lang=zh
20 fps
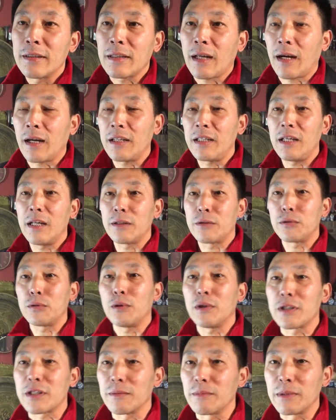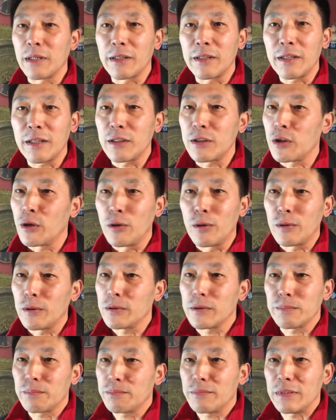打个野猪啊什么的，那个
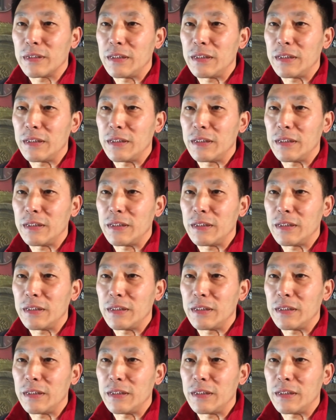肉